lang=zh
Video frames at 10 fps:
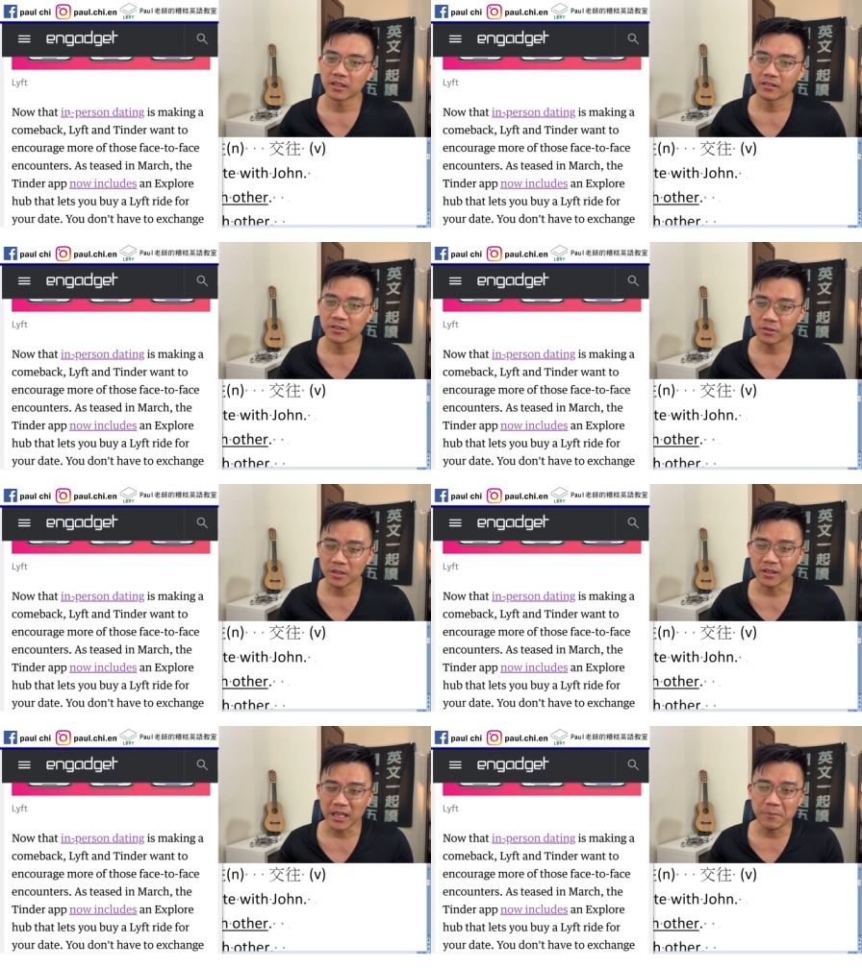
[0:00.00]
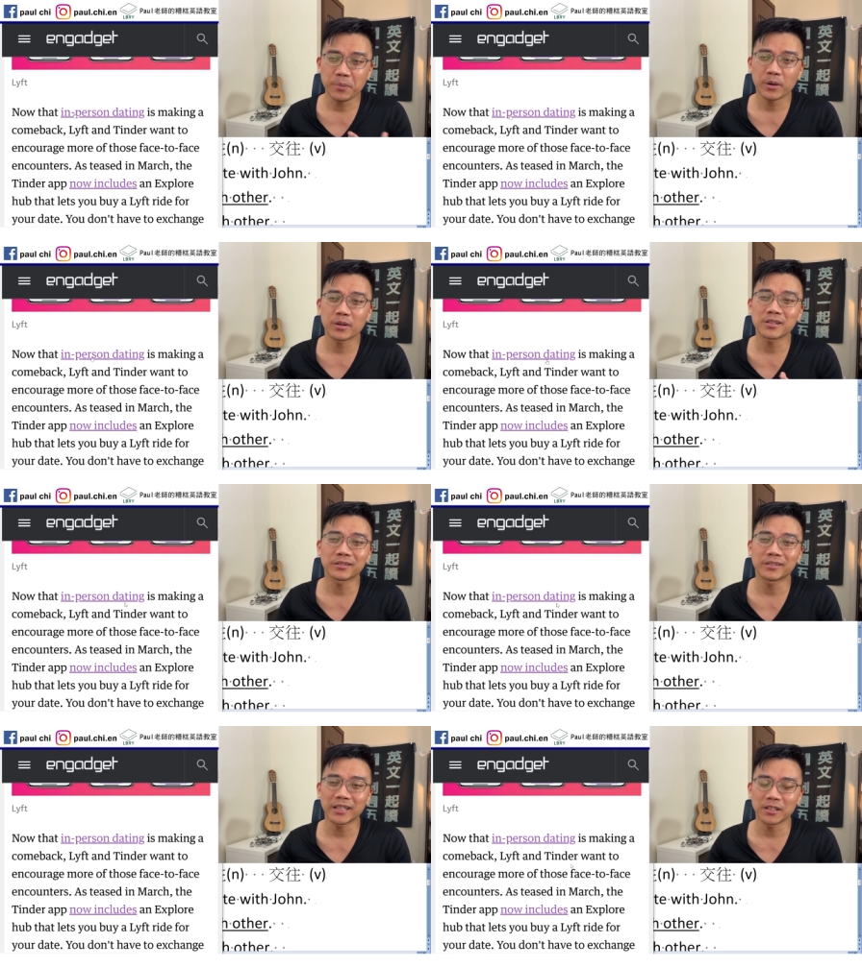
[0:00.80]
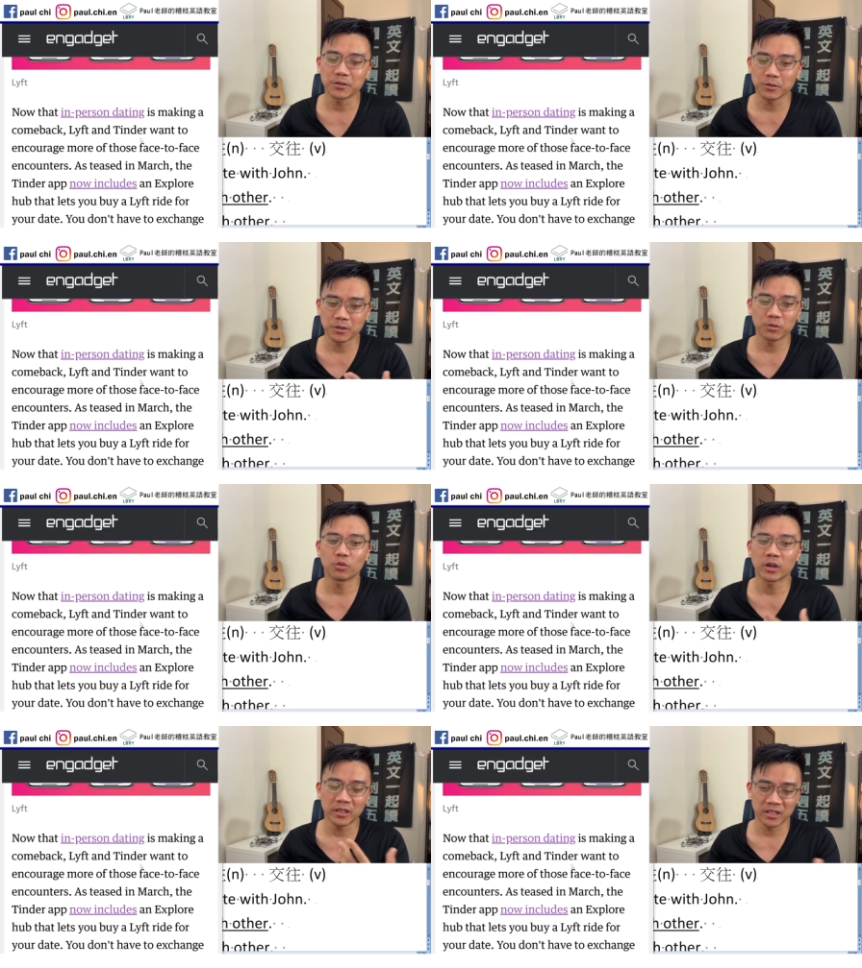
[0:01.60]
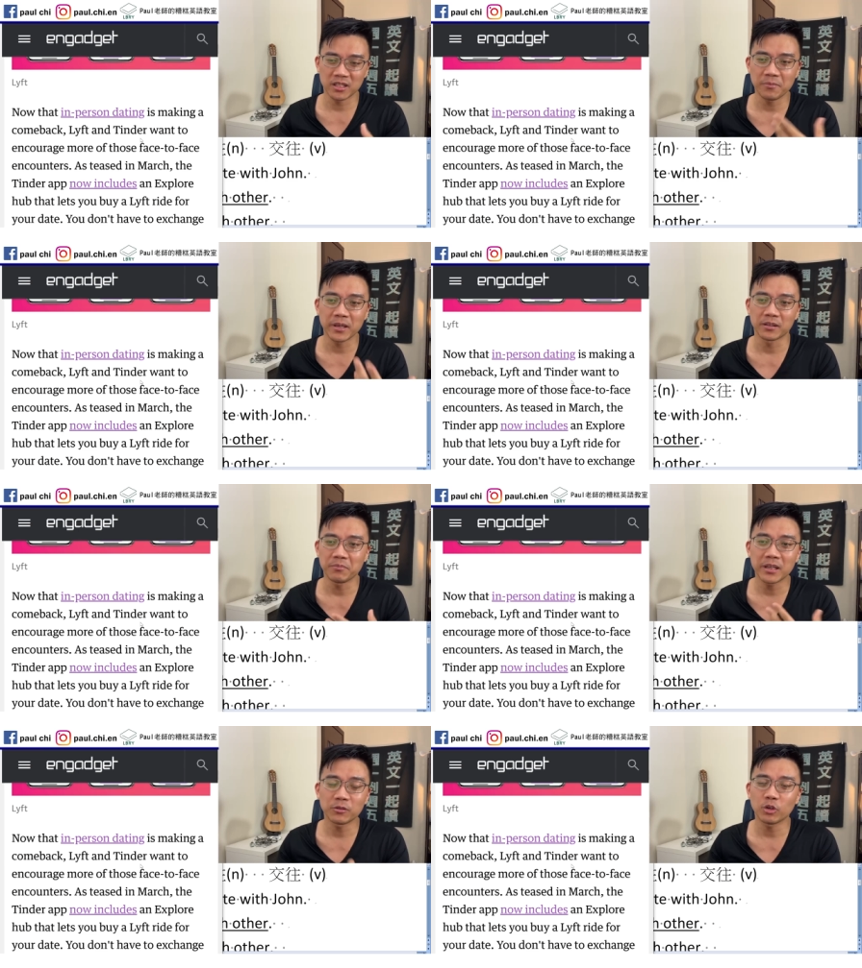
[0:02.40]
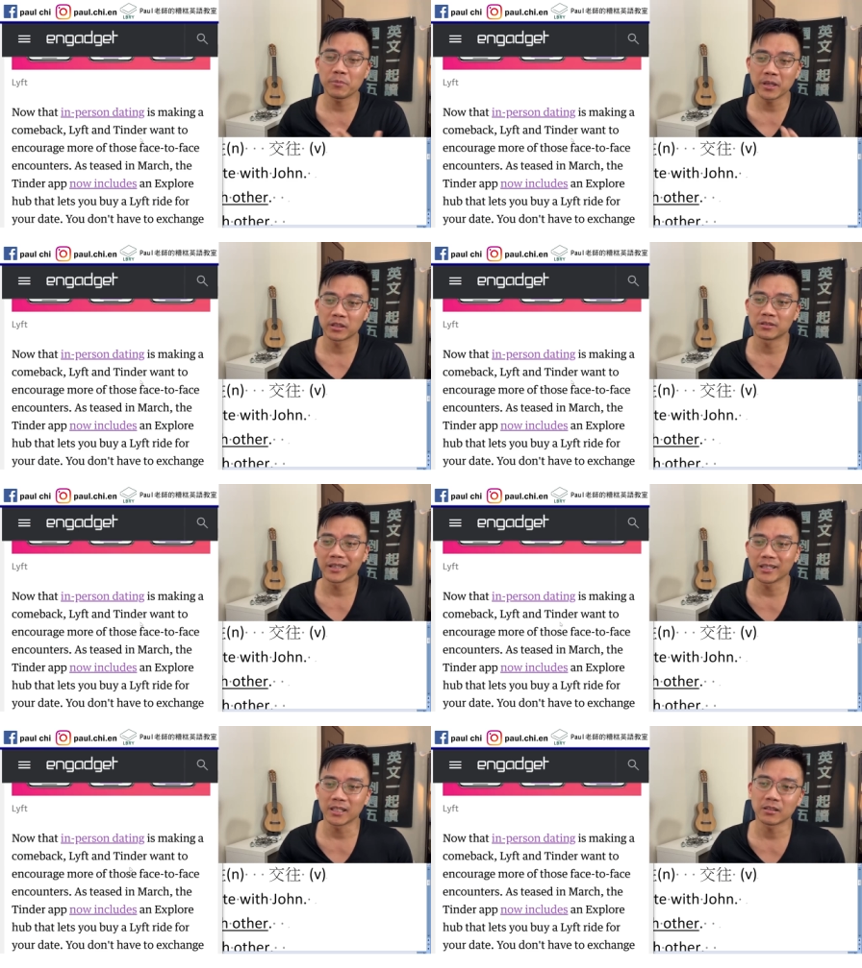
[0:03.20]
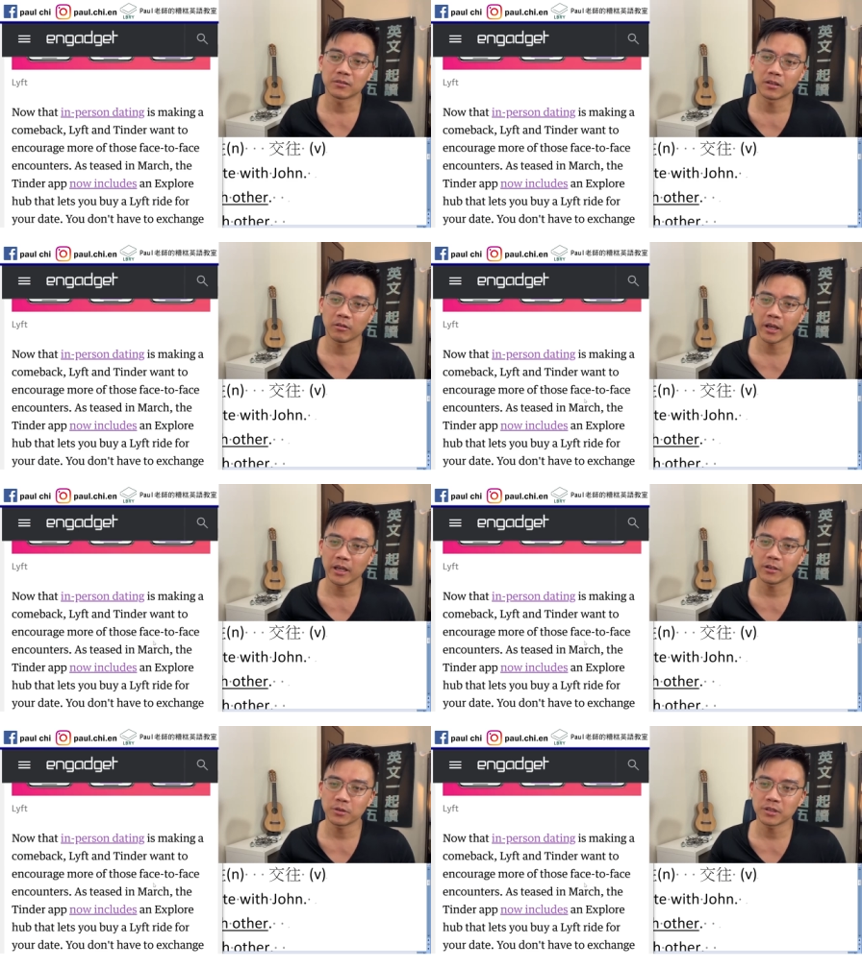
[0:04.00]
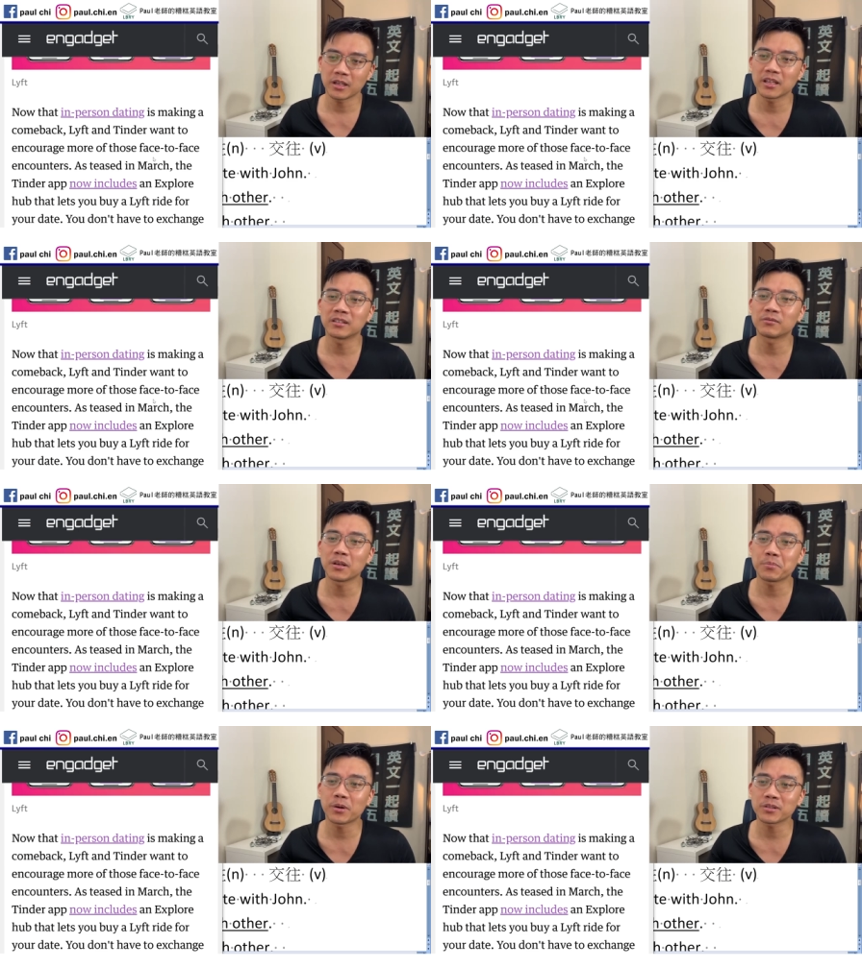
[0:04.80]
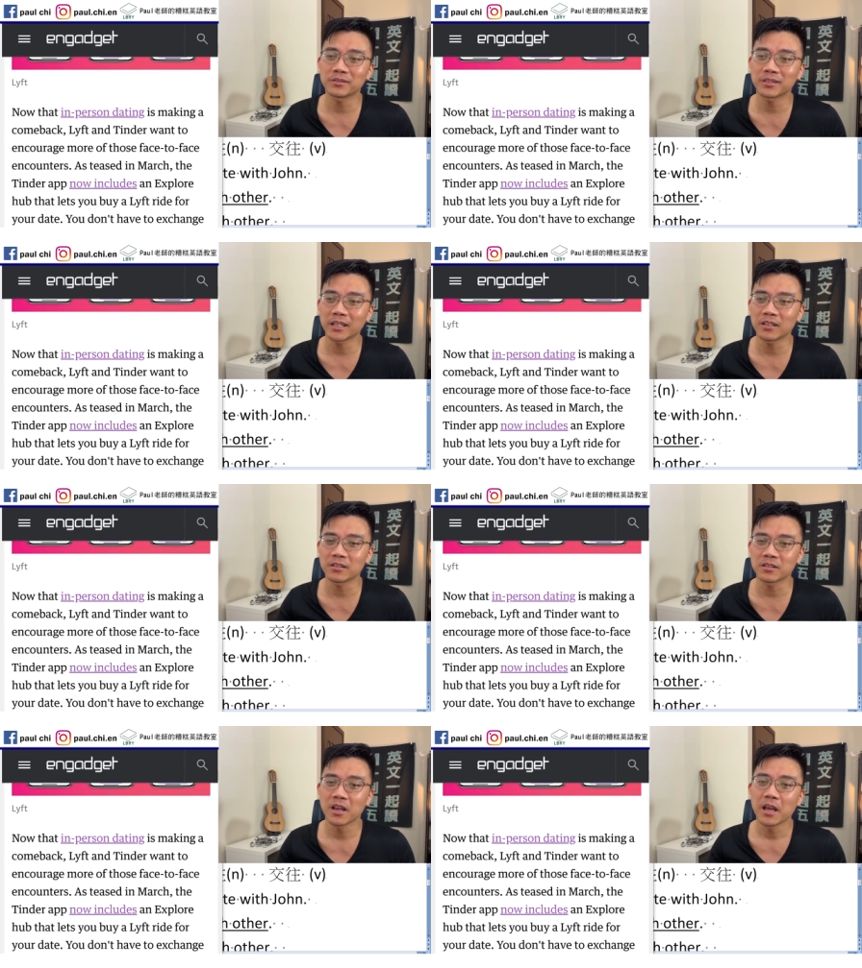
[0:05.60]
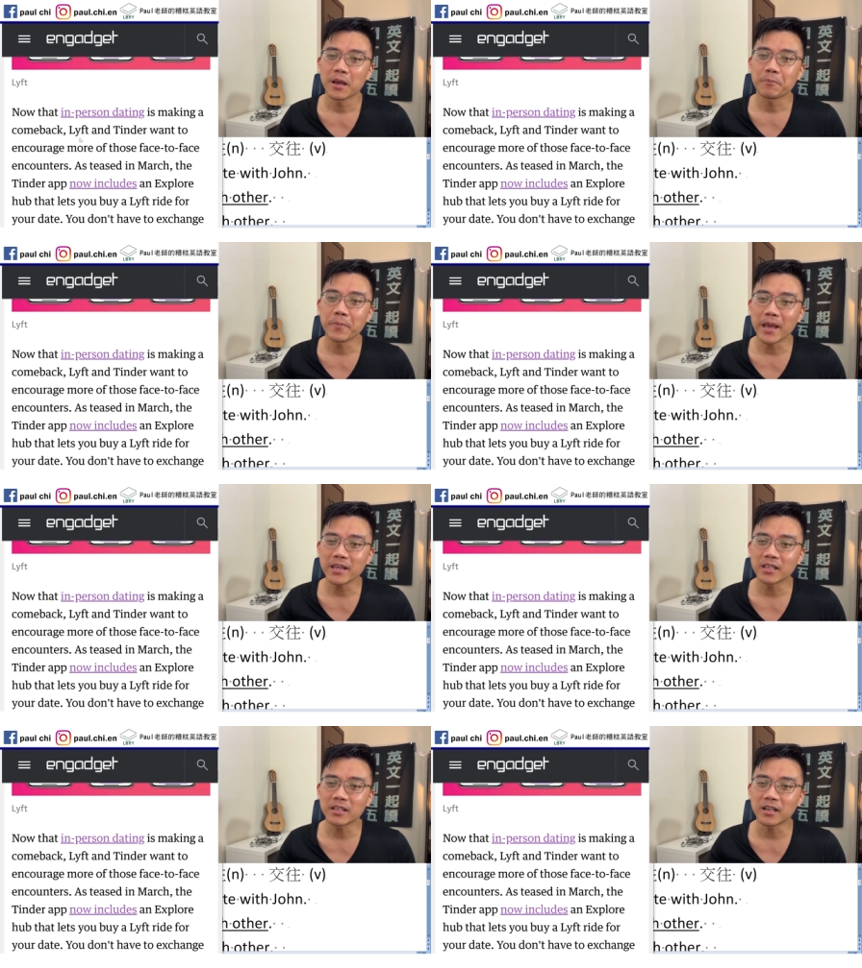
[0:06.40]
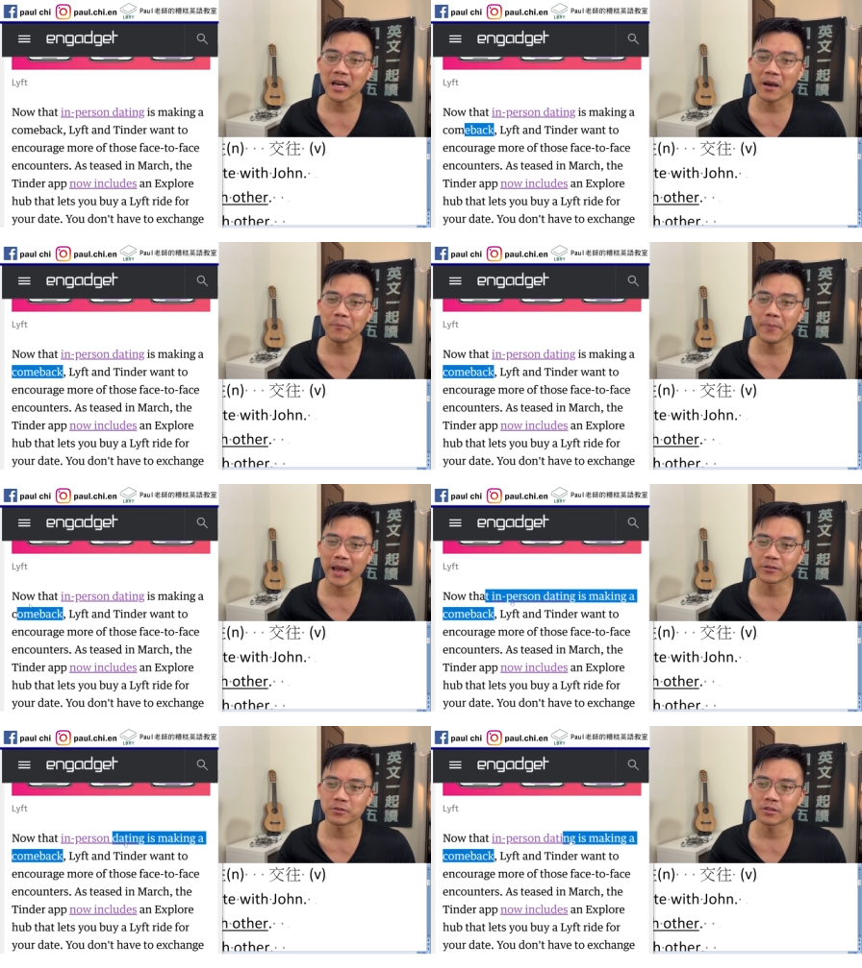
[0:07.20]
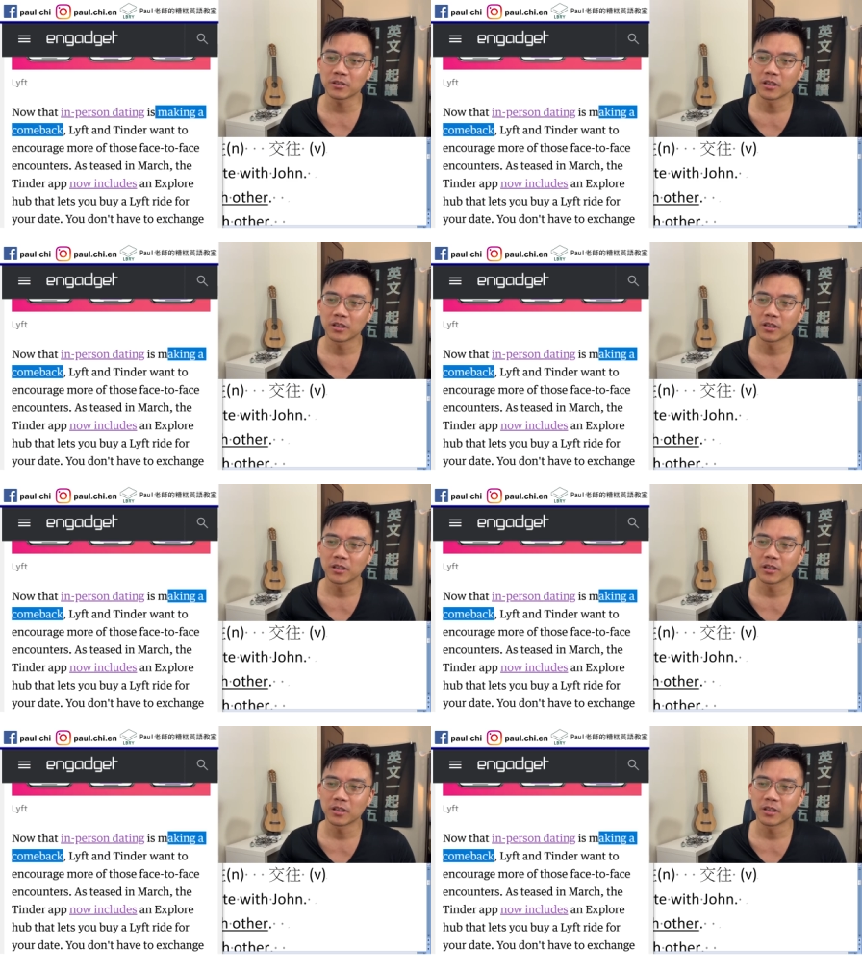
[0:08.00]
就是 in-person dating 就是我跟你见面，面对面的 dating。OK，所以现在 in in person dating 是 making a comeback，就是